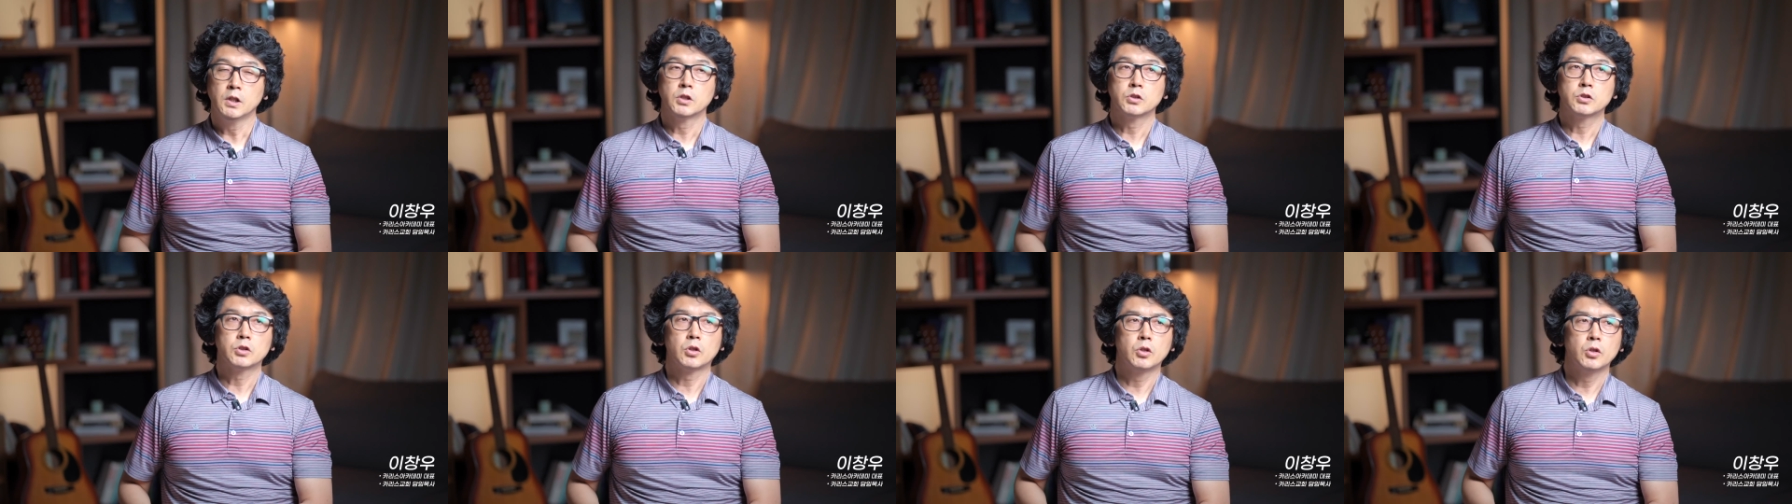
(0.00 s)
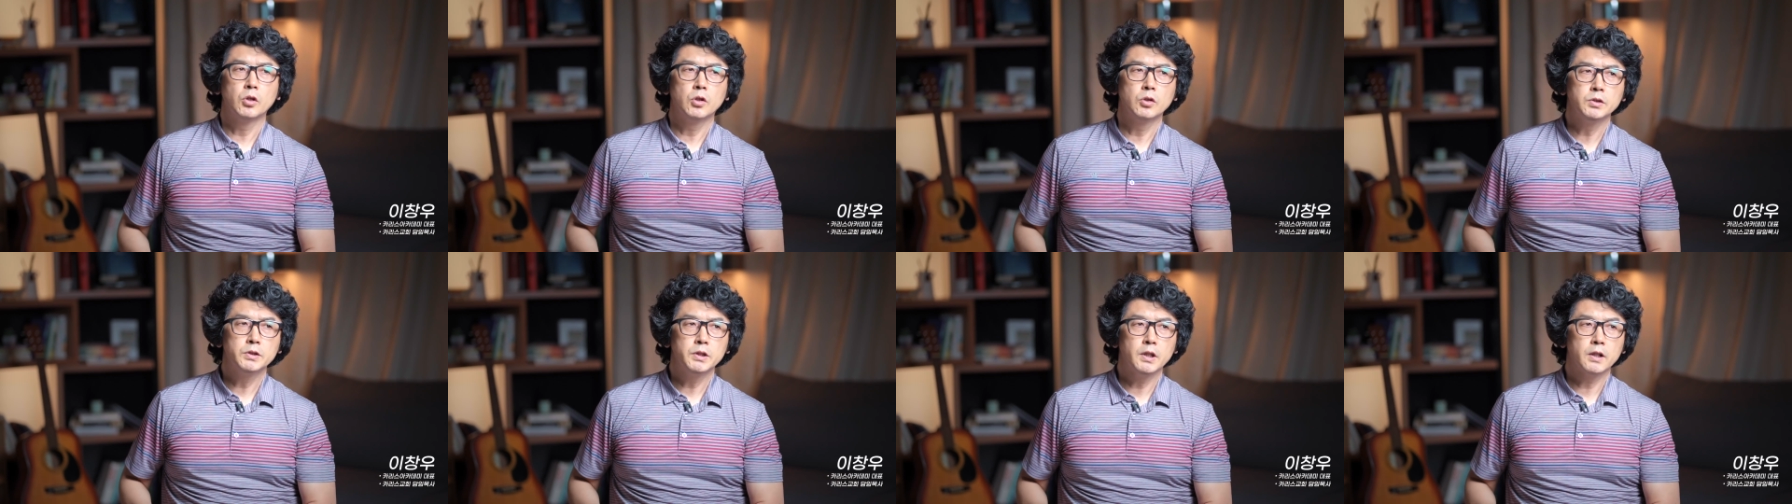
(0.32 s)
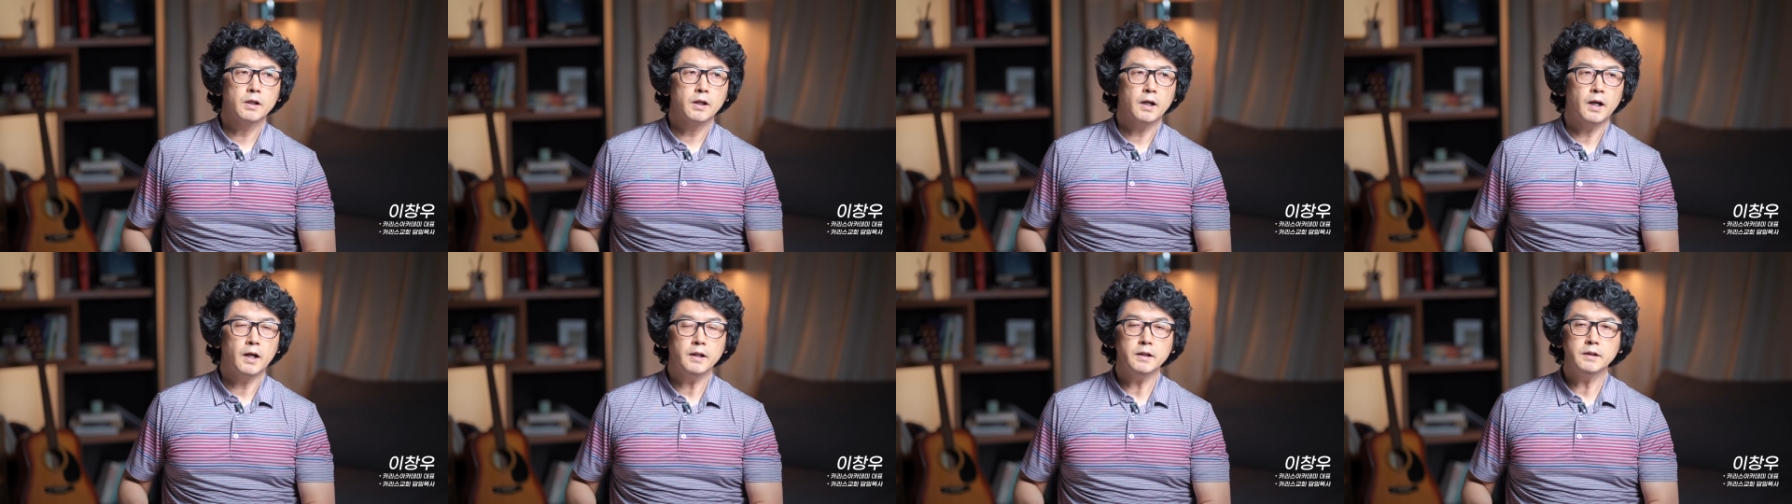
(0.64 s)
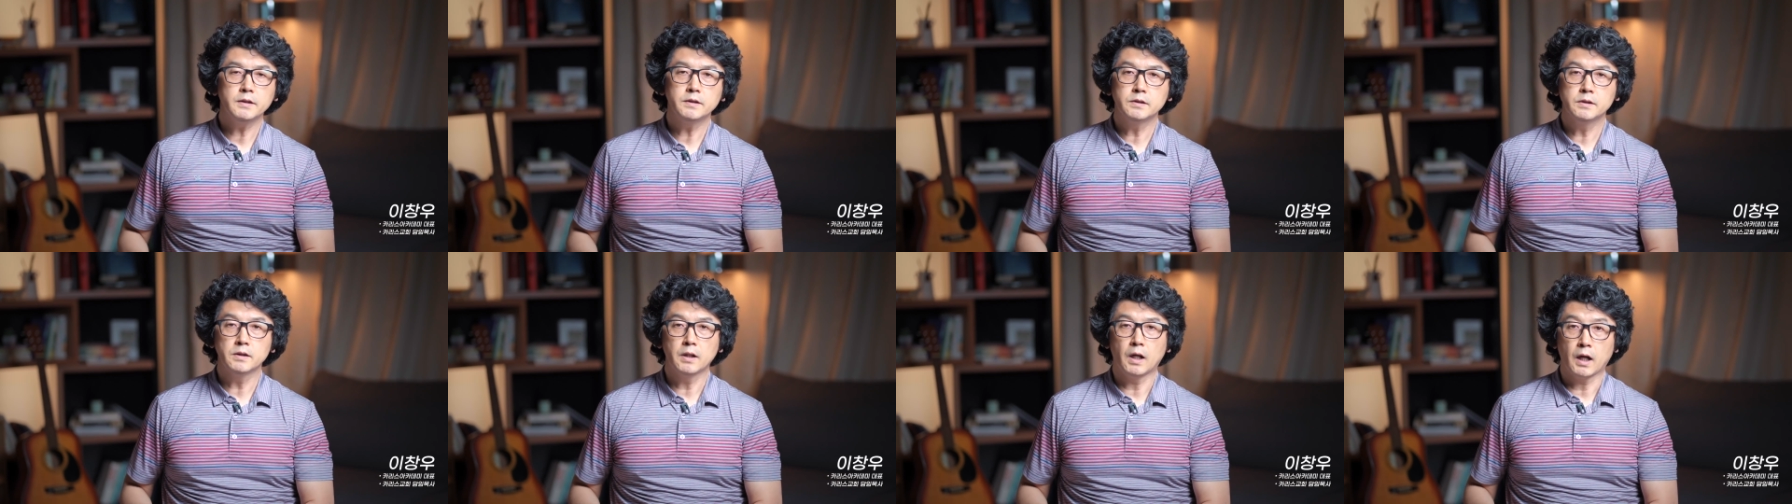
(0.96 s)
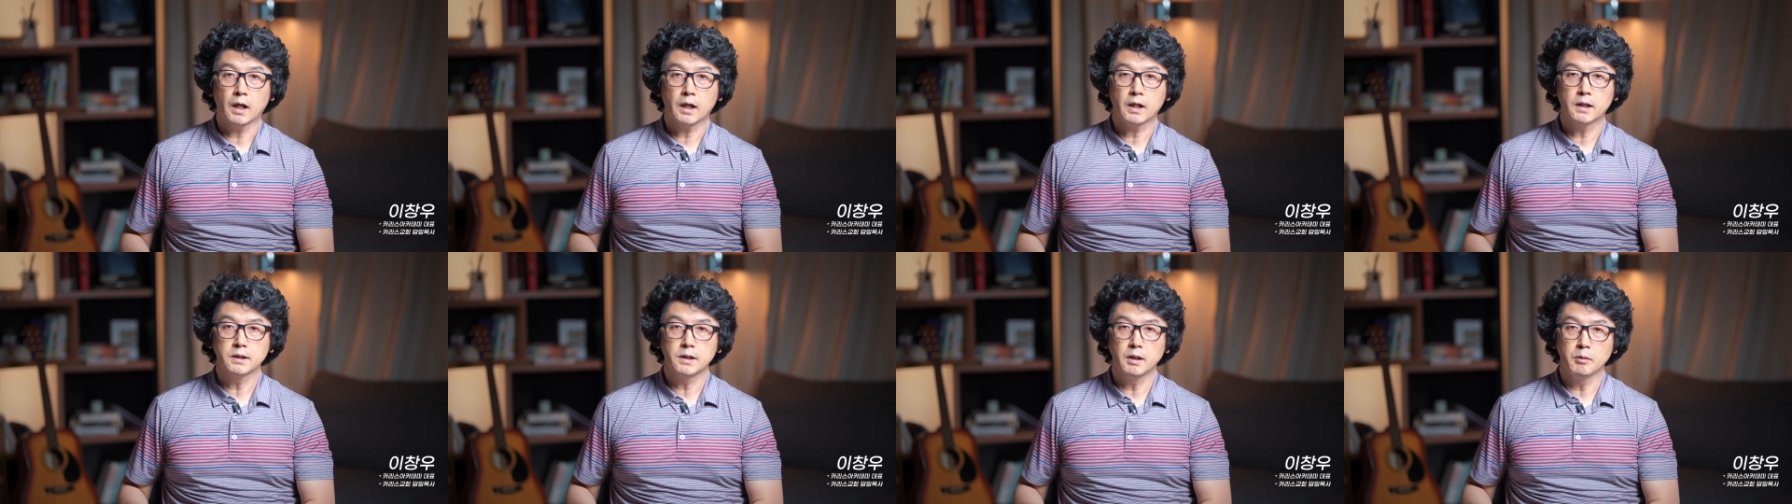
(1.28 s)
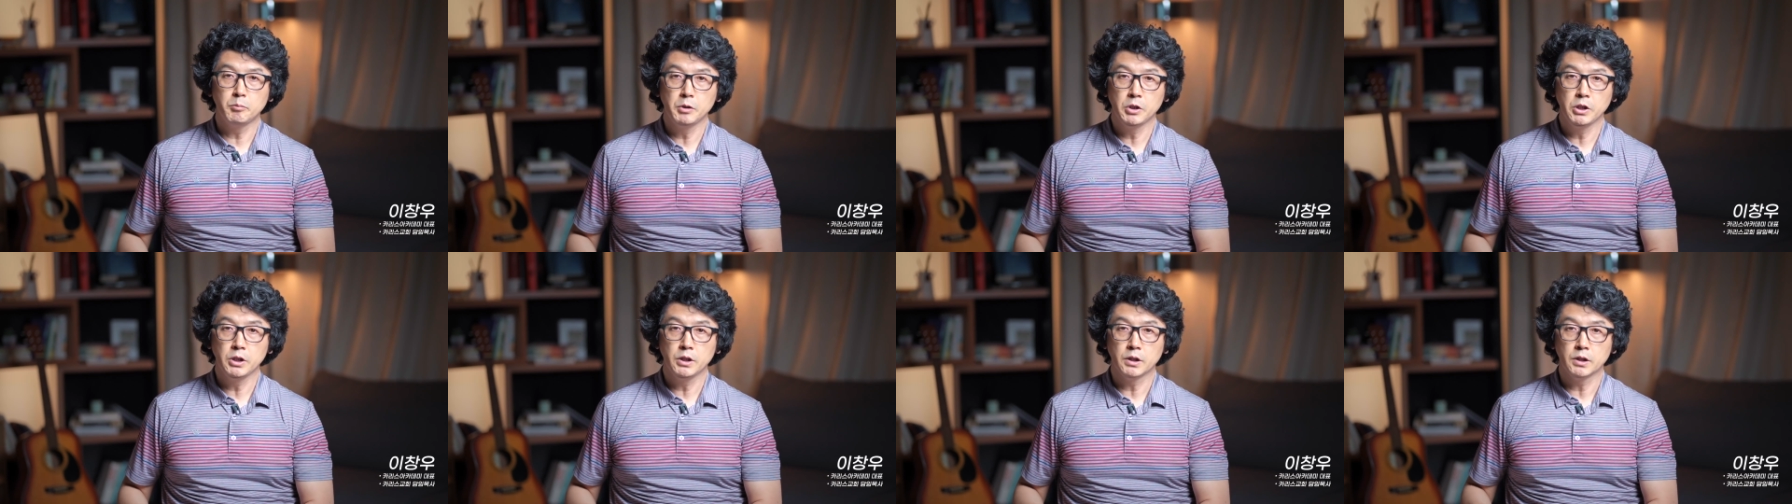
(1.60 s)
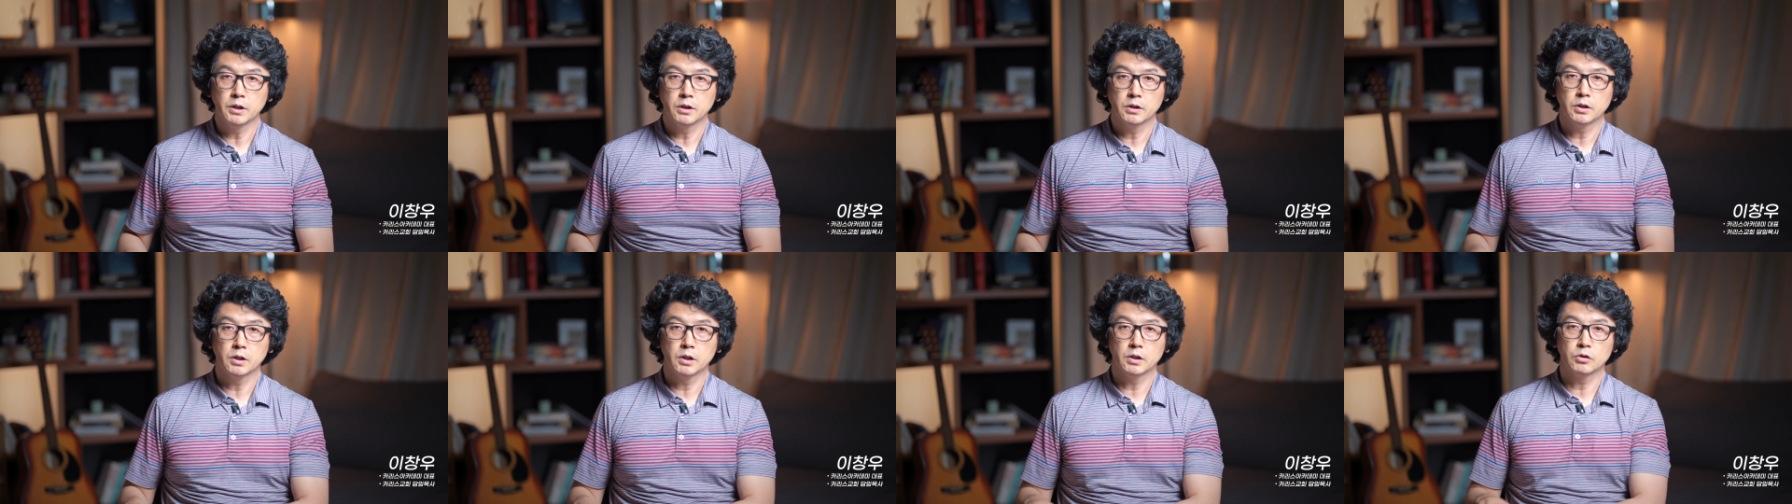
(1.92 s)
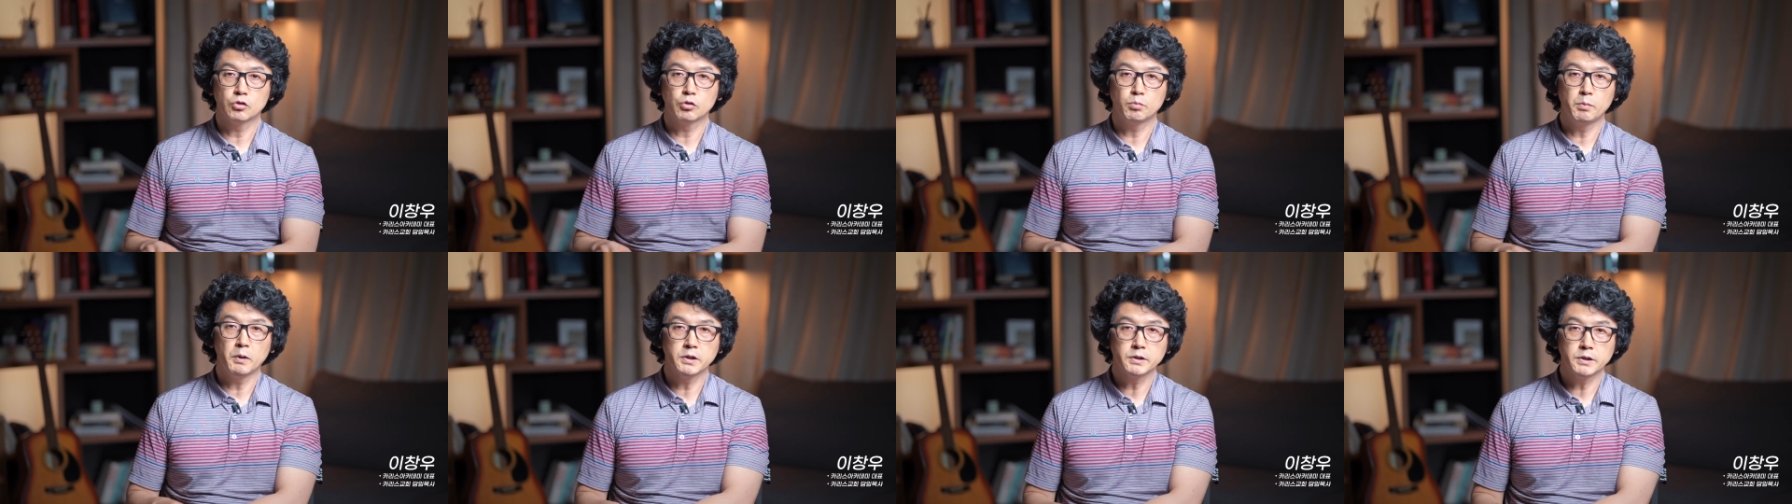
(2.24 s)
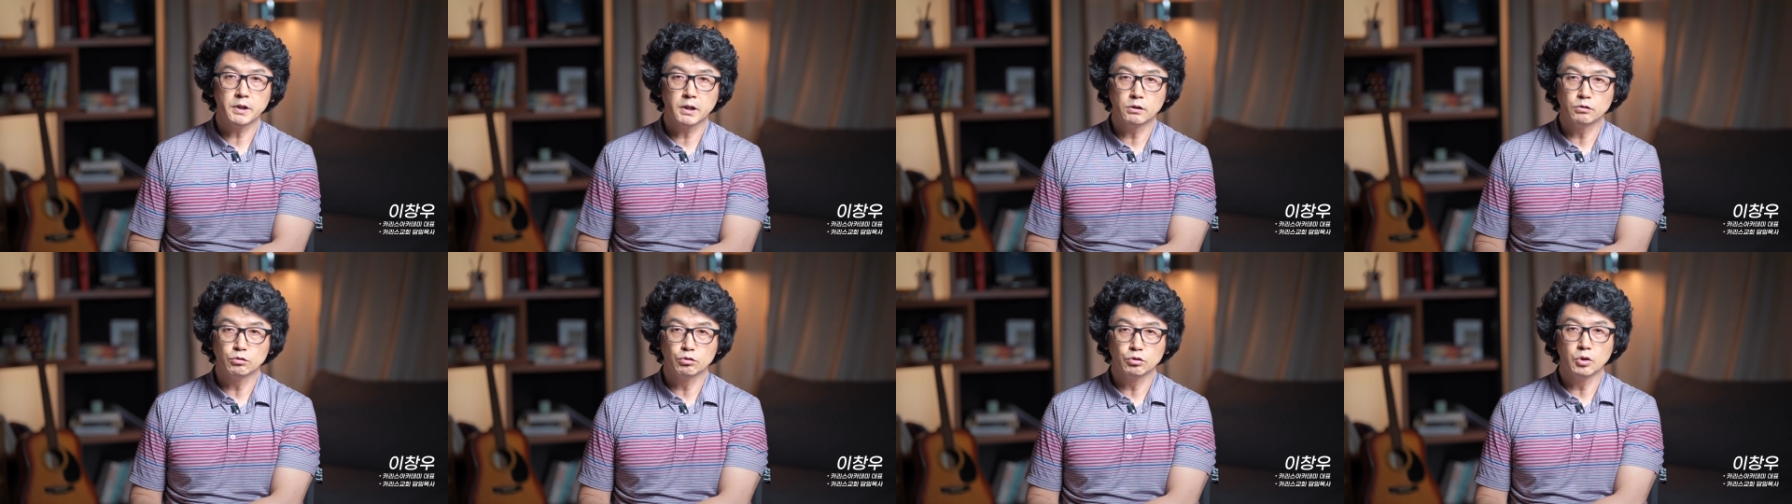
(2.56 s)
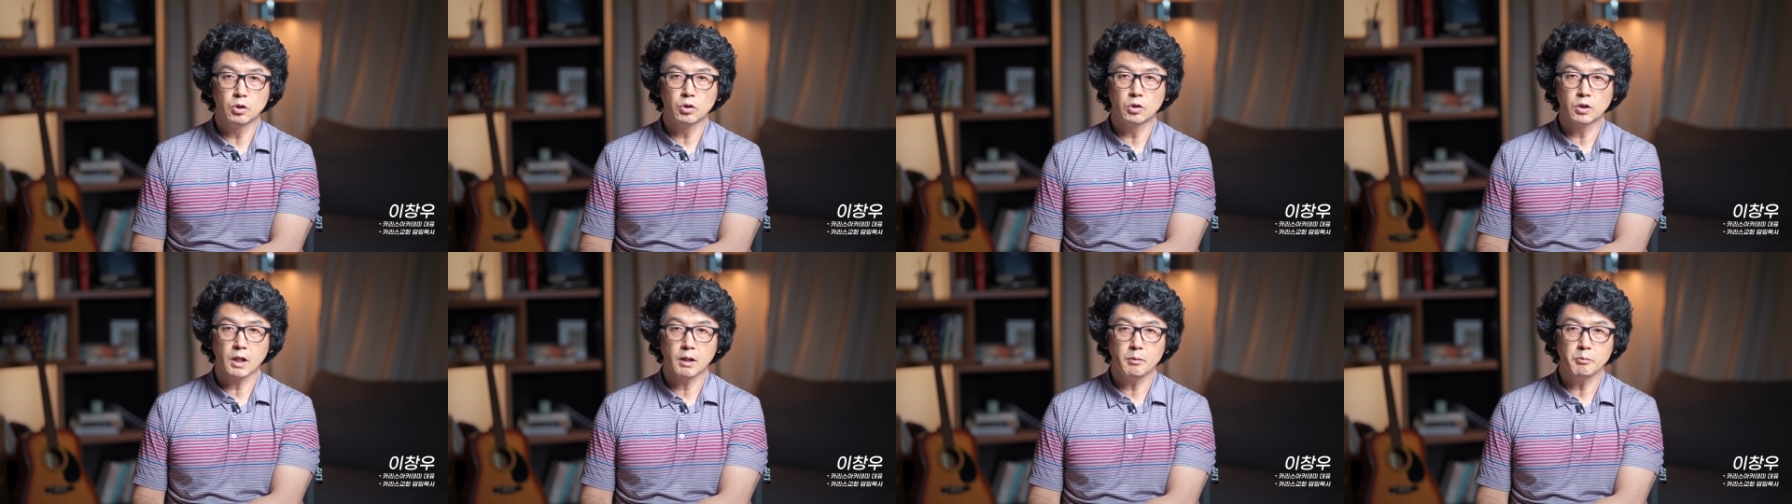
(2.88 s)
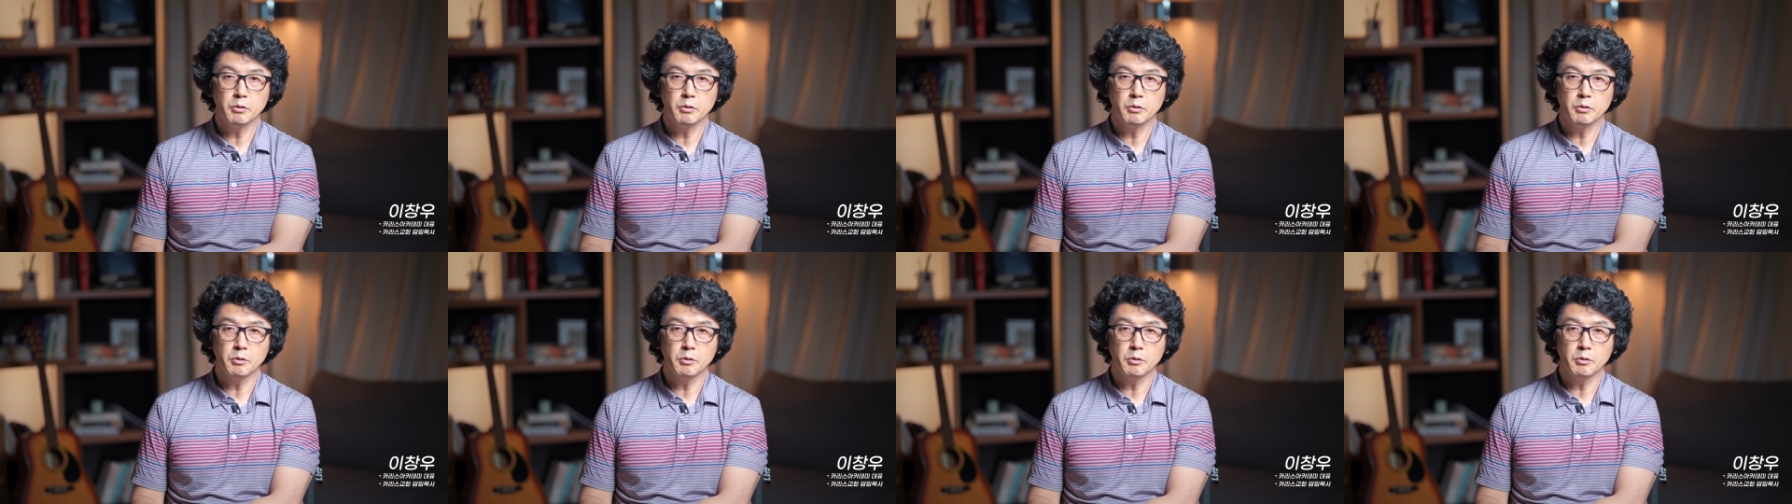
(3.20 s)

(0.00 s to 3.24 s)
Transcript: 저는 현재 카리스 아카데미 출판사를 운영을